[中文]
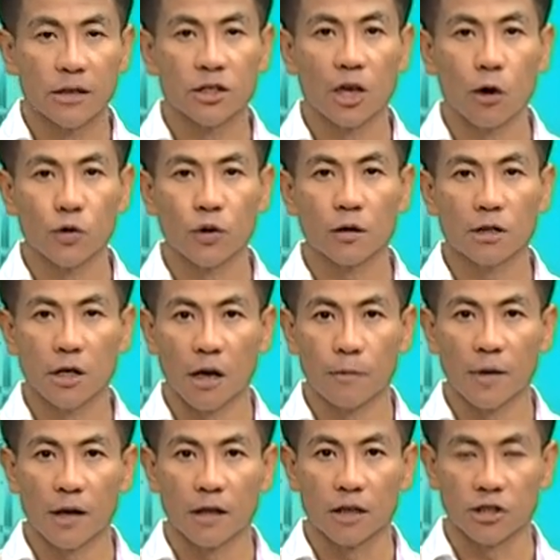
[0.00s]
超越超
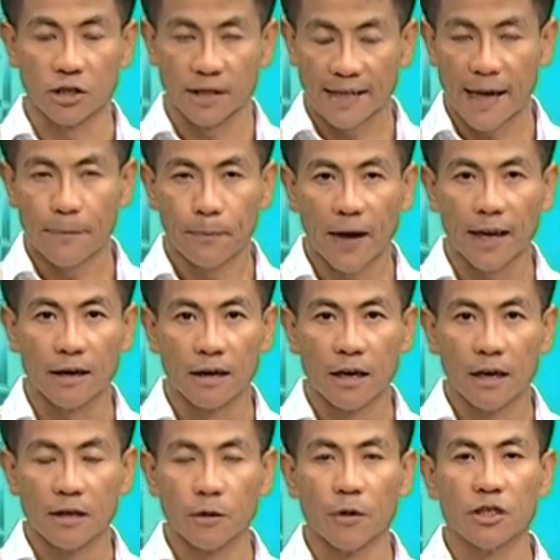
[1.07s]
标了十三倍。
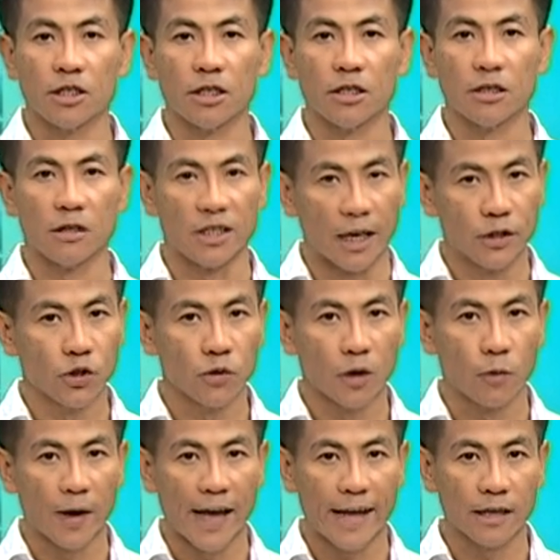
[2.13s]
那么是严重的
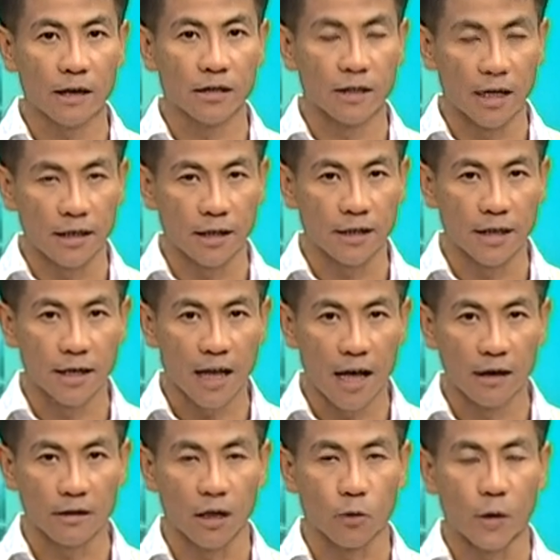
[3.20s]
危害到这个人体健
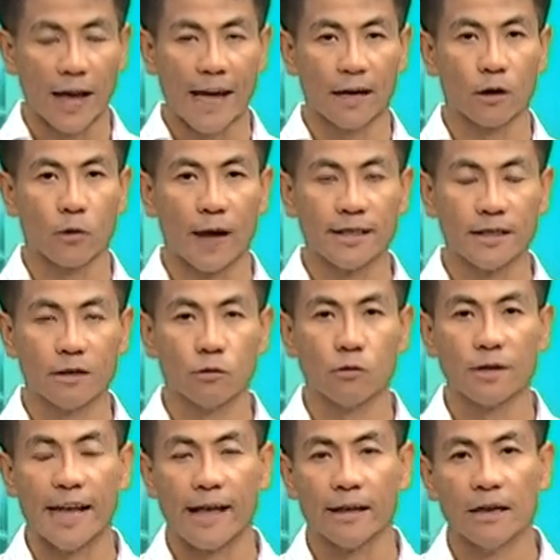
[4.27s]
康，也危害了环境的污
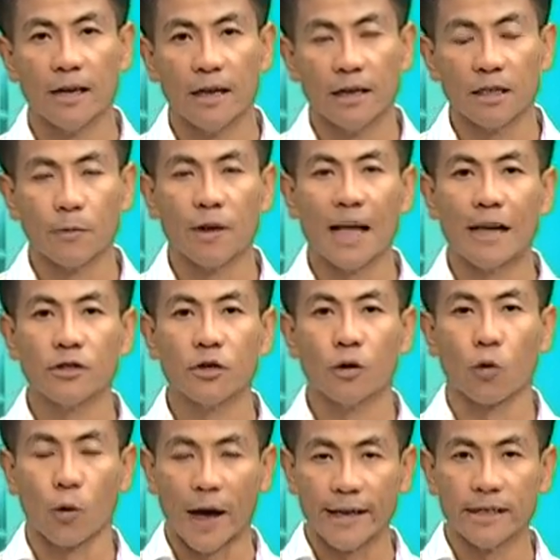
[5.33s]
染。那么他就
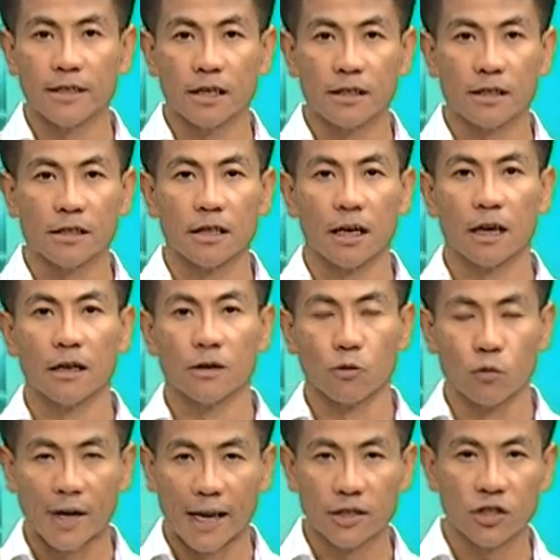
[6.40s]
怀疑这次的
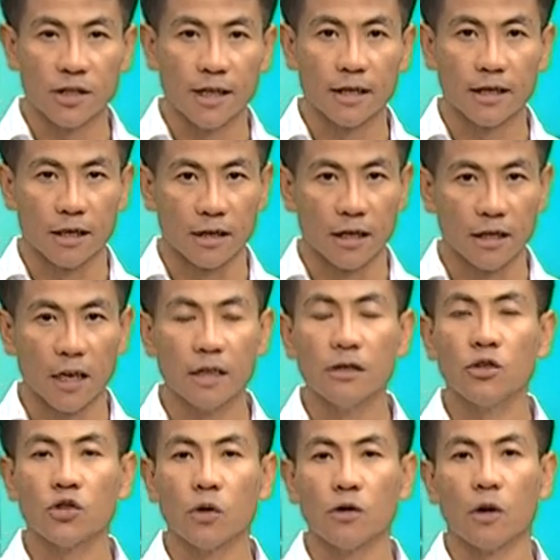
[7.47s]
污染事件可能跟
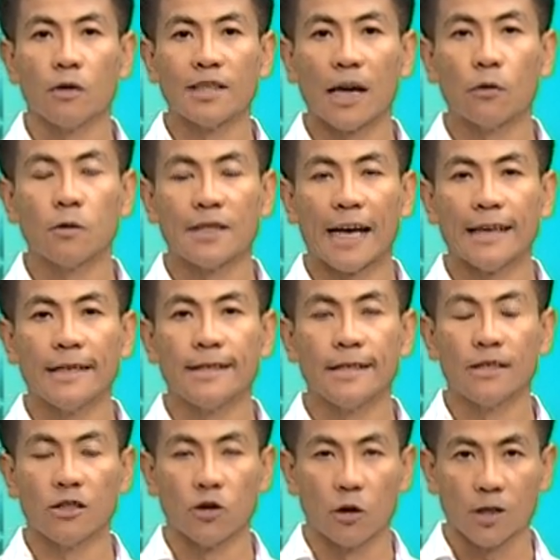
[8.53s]
中油在乌材林进
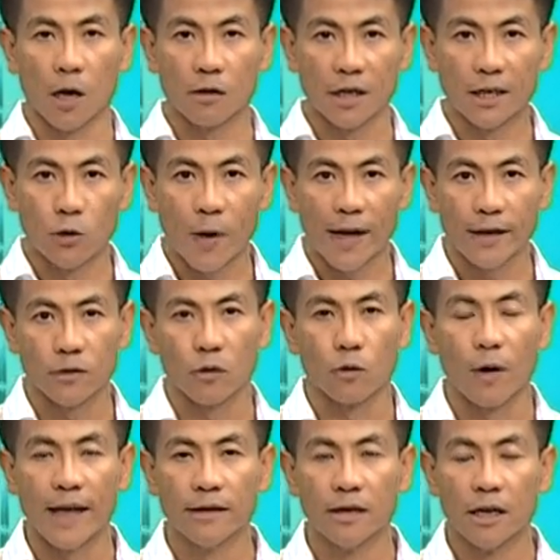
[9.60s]
行油槽更换有
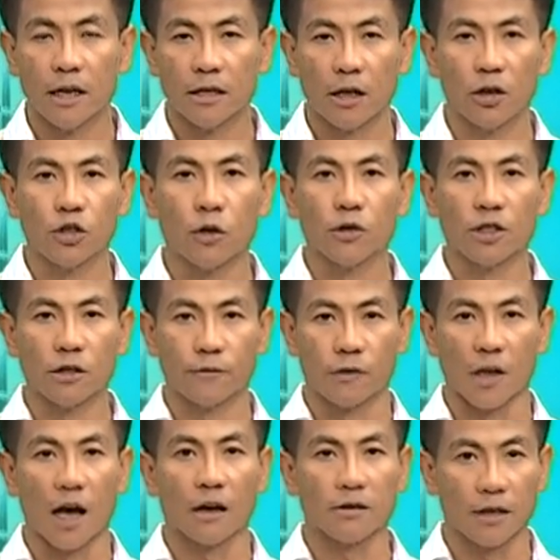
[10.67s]
关，要求市府
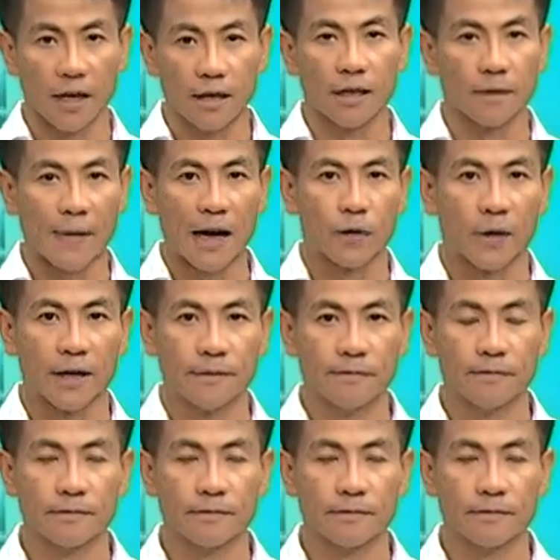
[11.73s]
要严格把关。